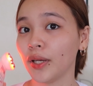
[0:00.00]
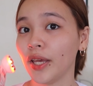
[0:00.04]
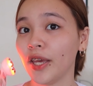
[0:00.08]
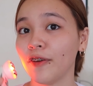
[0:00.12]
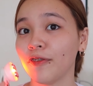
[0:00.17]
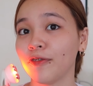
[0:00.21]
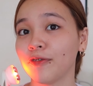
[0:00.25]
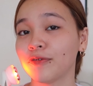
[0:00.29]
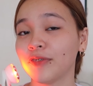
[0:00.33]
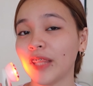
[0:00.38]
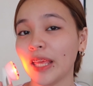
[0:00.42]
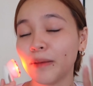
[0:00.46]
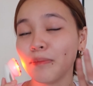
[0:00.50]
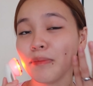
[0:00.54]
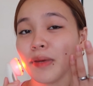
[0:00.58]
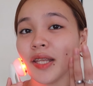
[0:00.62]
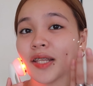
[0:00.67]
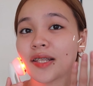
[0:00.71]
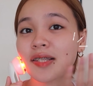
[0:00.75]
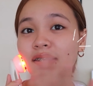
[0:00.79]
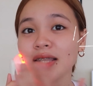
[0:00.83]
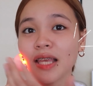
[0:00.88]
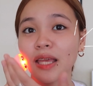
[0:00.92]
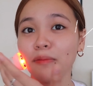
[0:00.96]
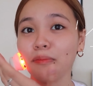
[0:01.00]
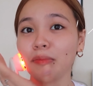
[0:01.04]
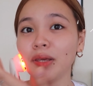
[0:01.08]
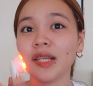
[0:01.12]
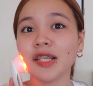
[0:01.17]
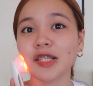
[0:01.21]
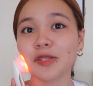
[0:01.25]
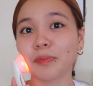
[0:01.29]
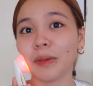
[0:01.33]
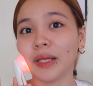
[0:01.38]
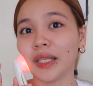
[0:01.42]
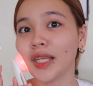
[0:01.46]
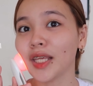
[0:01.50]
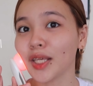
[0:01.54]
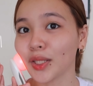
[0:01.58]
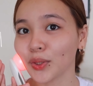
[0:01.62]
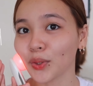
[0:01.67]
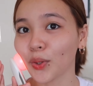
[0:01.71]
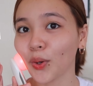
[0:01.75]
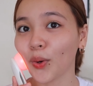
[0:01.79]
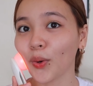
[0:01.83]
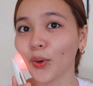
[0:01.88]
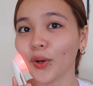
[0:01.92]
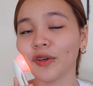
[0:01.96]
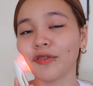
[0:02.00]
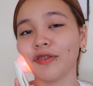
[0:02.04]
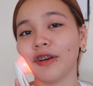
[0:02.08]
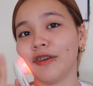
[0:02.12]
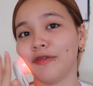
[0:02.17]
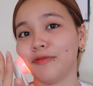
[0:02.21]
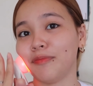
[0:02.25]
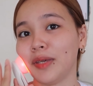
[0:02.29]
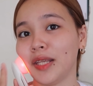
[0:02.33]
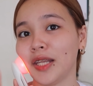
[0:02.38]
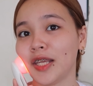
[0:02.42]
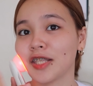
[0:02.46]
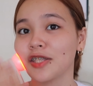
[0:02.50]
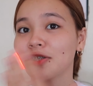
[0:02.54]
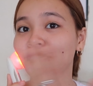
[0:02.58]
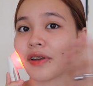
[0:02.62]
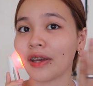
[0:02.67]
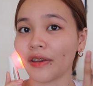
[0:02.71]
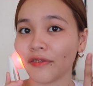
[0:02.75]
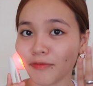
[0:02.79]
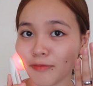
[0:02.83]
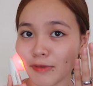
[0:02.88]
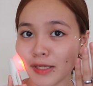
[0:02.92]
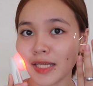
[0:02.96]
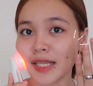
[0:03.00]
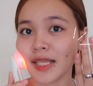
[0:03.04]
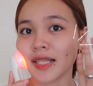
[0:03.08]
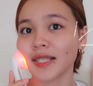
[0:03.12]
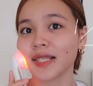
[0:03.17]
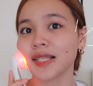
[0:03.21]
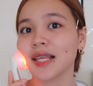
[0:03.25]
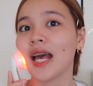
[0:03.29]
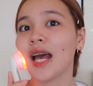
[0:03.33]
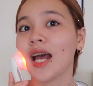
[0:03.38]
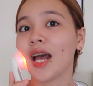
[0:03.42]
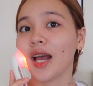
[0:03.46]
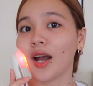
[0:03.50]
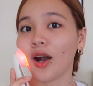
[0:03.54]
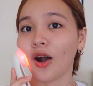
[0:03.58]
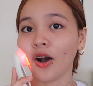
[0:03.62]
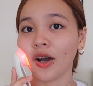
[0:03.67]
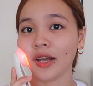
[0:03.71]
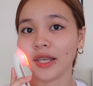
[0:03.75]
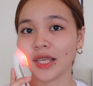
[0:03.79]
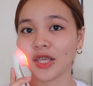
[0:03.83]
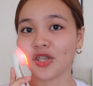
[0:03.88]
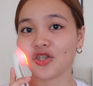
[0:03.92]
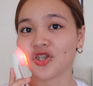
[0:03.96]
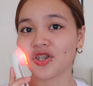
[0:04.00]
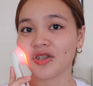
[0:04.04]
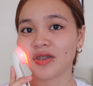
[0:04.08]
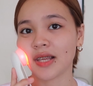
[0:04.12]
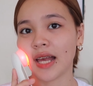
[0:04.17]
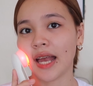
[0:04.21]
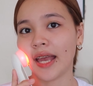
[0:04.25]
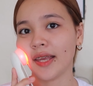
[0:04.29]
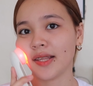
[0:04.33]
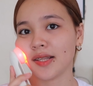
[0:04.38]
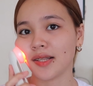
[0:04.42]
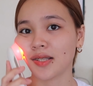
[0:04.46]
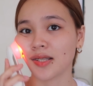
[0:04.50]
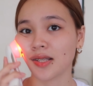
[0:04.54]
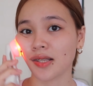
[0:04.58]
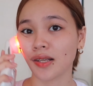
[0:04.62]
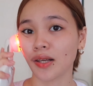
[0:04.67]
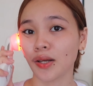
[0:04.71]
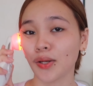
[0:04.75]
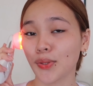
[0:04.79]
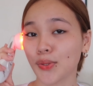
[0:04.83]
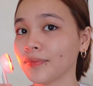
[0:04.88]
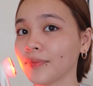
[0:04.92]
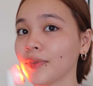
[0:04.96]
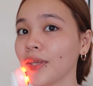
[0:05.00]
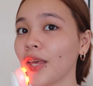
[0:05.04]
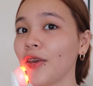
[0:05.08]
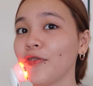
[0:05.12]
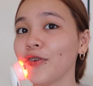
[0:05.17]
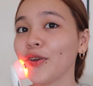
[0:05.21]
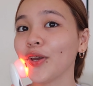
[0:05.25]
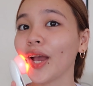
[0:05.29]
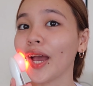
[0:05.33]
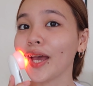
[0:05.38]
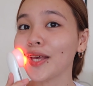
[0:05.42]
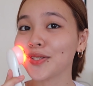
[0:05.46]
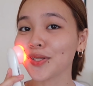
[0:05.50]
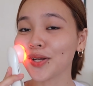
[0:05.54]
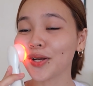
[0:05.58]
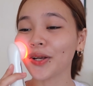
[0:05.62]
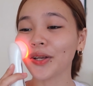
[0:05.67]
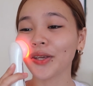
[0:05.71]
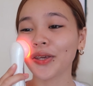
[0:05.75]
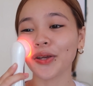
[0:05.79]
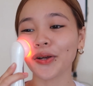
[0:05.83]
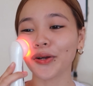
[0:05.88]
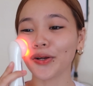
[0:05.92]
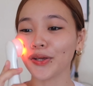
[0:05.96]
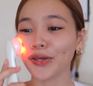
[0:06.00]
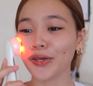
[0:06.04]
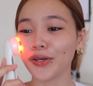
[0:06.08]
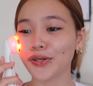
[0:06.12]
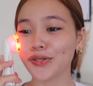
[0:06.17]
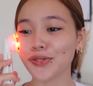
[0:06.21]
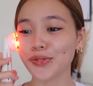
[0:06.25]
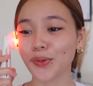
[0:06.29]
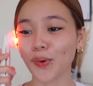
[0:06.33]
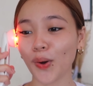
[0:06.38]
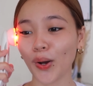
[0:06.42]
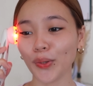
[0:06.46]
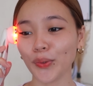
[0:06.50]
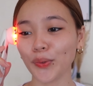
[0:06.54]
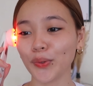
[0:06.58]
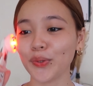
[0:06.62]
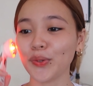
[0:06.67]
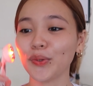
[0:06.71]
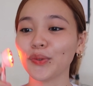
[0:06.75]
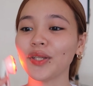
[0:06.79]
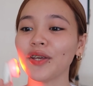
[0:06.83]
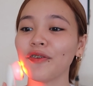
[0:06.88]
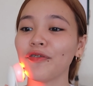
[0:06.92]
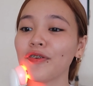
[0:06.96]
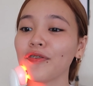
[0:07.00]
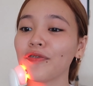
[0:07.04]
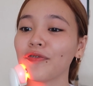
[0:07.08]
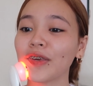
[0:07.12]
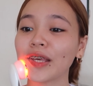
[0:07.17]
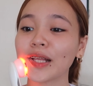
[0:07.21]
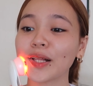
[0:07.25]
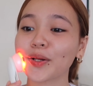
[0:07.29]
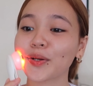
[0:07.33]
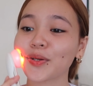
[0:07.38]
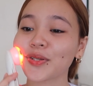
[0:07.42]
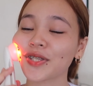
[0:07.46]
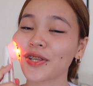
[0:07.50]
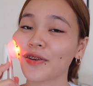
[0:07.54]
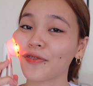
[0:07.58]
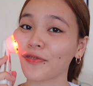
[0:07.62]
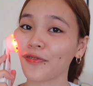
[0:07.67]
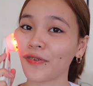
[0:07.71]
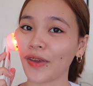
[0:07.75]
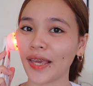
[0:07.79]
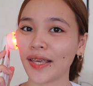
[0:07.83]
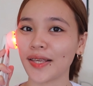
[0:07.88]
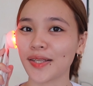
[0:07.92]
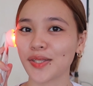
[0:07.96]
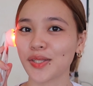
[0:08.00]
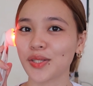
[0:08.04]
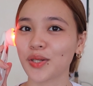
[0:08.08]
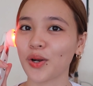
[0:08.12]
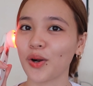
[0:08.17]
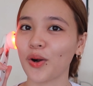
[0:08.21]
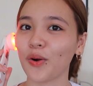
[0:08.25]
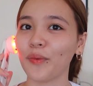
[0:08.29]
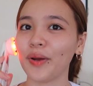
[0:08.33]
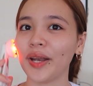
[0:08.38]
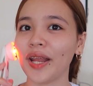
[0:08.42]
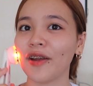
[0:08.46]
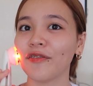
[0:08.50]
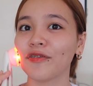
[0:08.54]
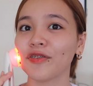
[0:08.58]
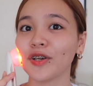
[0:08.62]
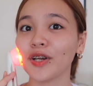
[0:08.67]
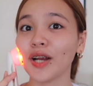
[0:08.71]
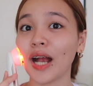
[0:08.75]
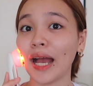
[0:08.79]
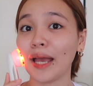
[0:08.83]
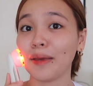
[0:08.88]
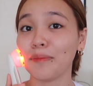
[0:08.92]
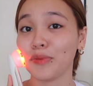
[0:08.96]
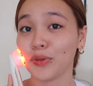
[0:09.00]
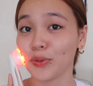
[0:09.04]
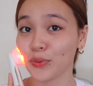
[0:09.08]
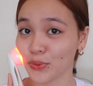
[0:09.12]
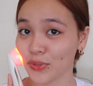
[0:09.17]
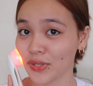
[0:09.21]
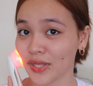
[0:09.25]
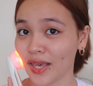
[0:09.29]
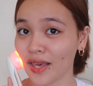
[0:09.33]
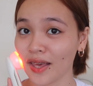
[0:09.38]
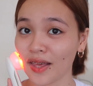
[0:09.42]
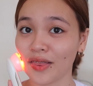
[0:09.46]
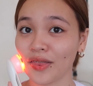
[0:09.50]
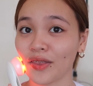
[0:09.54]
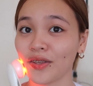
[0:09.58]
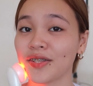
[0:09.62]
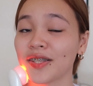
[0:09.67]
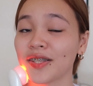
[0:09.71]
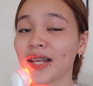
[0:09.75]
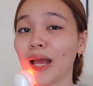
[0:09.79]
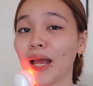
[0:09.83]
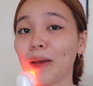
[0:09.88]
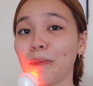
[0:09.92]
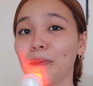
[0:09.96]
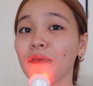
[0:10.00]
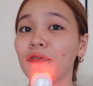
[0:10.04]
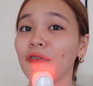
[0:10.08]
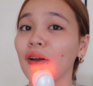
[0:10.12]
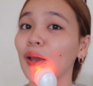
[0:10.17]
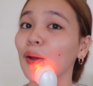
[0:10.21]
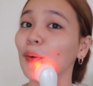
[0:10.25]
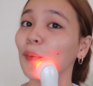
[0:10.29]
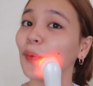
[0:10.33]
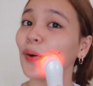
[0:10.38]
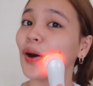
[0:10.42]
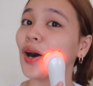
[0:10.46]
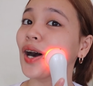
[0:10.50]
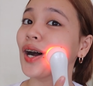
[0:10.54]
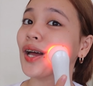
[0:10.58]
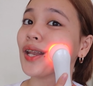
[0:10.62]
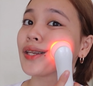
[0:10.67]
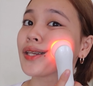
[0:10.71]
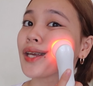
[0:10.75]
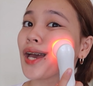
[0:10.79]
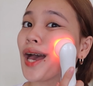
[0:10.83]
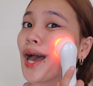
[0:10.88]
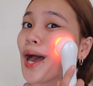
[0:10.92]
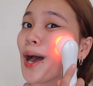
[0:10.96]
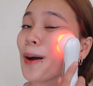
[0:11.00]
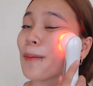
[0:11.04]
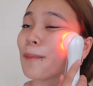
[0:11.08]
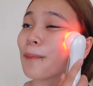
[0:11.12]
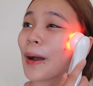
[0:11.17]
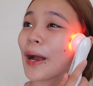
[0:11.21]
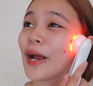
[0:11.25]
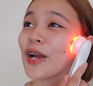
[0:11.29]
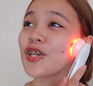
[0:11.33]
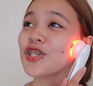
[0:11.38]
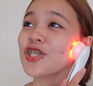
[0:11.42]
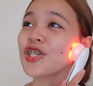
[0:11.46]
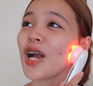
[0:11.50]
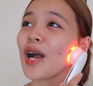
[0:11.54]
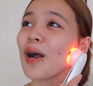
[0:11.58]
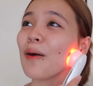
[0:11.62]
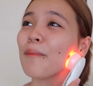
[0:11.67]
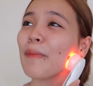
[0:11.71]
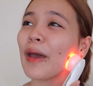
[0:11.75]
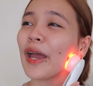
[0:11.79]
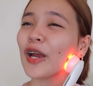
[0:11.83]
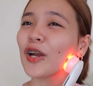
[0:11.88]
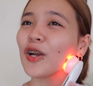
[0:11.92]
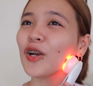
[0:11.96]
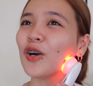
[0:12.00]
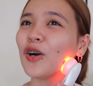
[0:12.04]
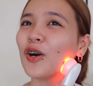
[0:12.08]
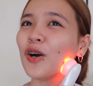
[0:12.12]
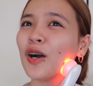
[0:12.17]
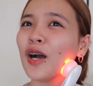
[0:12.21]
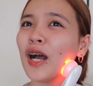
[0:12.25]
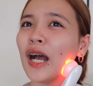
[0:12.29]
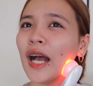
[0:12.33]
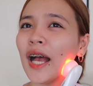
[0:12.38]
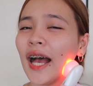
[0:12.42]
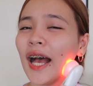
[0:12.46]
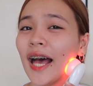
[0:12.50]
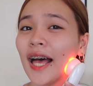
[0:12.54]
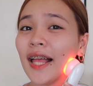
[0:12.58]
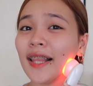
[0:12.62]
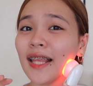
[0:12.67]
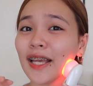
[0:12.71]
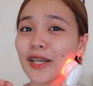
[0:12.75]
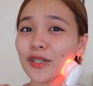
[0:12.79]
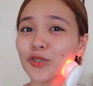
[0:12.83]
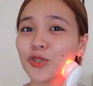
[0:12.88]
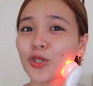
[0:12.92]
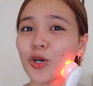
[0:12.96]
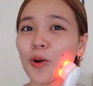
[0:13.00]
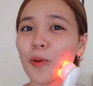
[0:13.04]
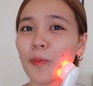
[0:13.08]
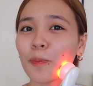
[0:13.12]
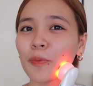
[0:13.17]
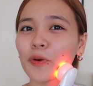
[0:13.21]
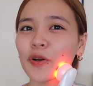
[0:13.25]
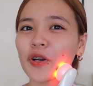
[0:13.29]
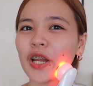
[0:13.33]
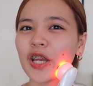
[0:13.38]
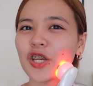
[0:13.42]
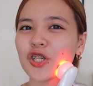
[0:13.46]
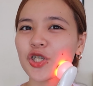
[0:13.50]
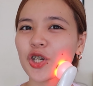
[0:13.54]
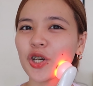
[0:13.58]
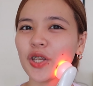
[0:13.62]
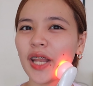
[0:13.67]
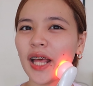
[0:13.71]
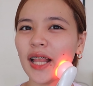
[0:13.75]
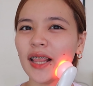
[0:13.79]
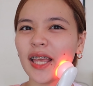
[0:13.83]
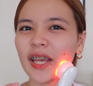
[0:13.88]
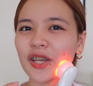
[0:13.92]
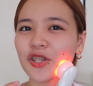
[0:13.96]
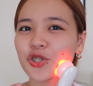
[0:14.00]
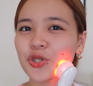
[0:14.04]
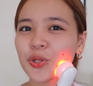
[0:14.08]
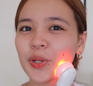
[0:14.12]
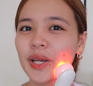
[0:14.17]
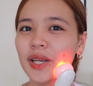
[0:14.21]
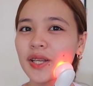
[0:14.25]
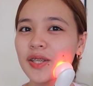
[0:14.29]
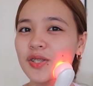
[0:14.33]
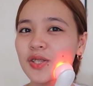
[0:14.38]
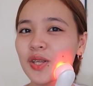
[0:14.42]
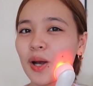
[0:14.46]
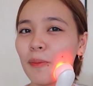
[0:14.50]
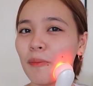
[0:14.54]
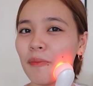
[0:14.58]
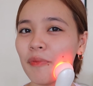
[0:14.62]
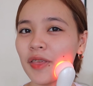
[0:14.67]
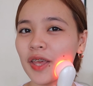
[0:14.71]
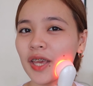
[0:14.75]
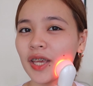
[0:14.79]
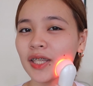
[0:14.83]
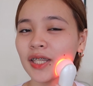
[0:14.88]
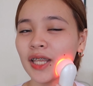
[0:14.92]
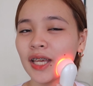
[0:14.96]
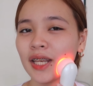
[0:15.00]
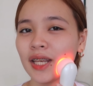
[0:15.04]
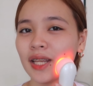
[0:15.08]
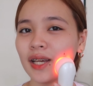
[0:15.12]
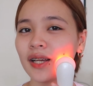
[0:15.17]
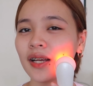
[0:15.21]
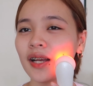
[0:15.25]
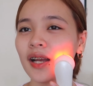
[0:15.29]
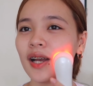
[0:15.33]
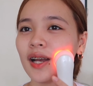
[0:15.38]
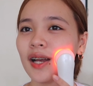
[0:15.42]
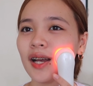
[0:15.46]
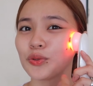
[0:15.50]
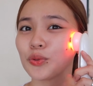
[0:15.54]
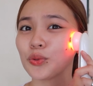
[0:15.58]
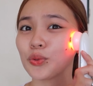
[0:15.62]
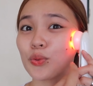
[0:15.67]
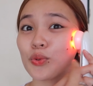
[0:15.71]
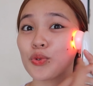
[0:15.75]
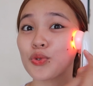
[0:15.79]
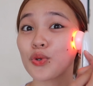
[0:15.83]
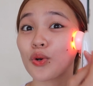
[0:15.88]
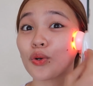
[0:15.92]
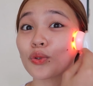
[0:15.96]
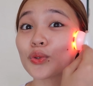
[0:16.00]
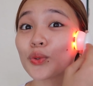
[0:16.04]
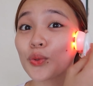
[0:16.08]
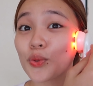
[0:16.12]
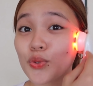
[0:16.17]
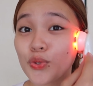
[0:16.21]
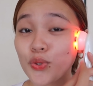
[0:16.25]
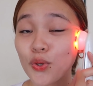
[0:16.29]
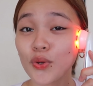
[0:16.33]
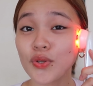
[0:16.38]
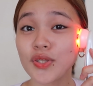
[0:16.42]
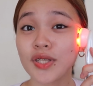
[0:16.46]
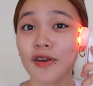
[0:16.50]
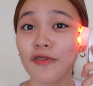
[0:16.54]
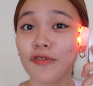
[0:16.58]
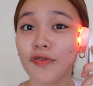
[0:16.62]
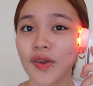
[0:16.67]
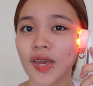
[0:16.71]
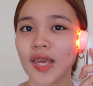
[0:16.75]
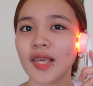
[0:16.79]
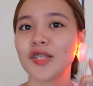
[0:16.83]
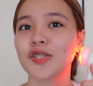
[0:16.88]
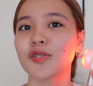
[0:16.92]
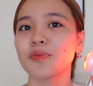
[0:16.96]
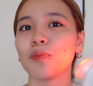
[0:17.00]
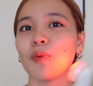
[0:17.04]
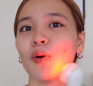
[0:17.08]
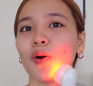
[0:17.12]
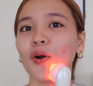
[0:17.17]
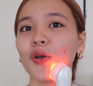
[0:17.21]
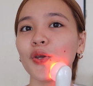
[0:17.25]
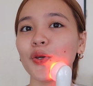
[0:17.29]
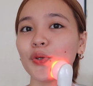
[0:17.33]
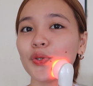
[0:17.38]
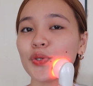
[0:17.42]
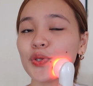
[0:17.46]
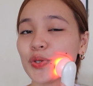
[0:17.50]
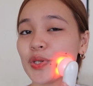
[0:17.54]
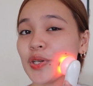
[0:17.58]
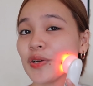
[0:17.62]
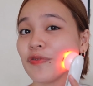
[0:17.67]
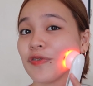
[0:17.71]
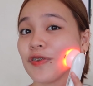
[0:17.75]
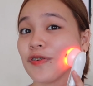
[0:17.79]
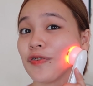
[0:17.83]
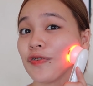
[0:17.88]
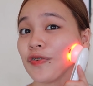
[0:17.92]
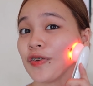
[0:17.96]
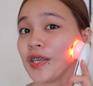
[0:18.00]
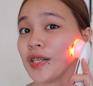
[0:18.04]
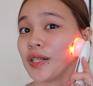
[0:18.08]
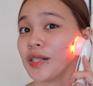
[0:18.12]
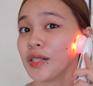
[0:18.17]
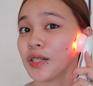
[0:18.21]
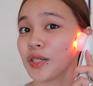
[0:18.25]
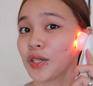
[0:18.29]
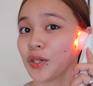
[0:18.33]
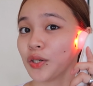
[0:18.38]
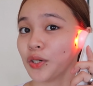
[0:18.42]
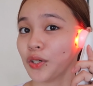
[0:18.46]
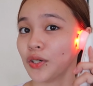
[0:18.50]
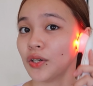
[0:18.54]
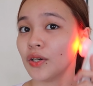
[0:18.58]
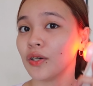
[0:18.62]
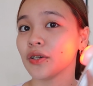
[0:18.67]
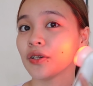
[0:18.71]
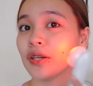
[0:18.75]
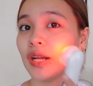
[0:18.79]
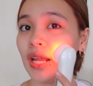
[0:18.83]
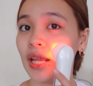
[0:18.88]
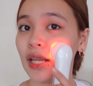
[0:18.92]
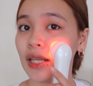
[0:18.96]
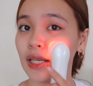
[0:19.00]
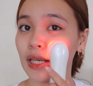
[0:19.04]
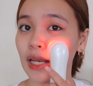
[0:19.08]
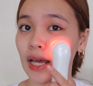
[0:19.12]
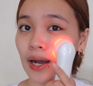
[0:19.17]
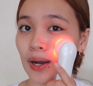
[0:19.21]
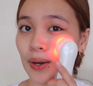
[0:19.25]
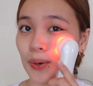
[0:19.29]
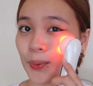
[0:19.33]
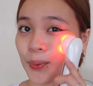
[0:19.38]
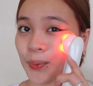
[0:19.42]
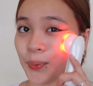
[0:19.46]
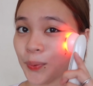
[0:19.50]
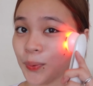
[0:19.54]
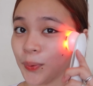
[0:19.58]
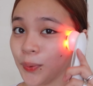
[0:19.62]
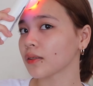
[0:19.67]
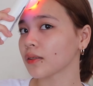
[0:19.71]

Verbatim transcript: If 10 minutes, 10 minutes ba dito or 5 minutes, 5 minutes on each sides. If you guys are curious ko ano yung nafe-feel ko sa face ko whenever I'm using the Skypify wand, parang siyang merong electroporation, electric something na nagtutusok-tusok sa face mo, yun yung nafe-feel ko right now.